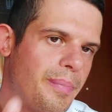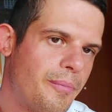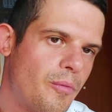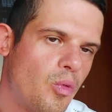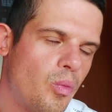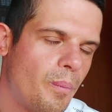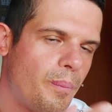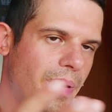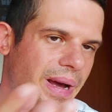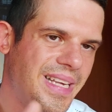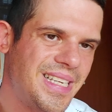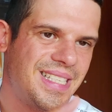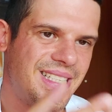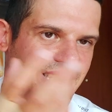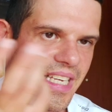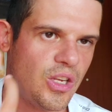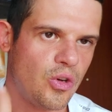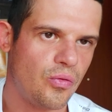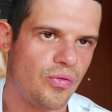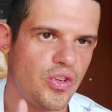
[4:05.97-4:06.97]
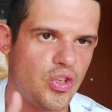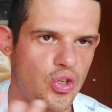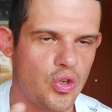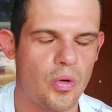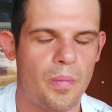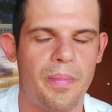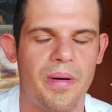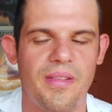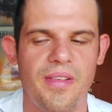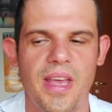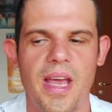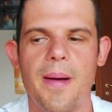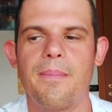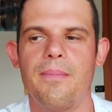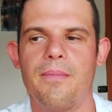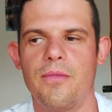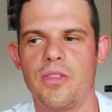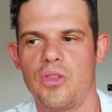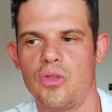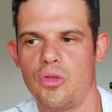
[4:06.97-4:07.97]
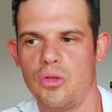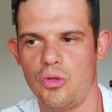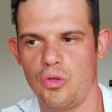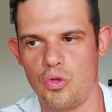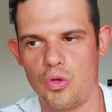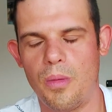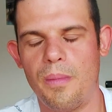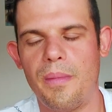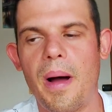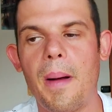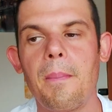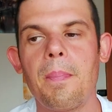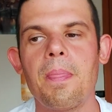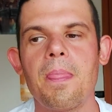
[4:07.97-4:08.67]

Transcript: un paesino vicino a Pavia insomma.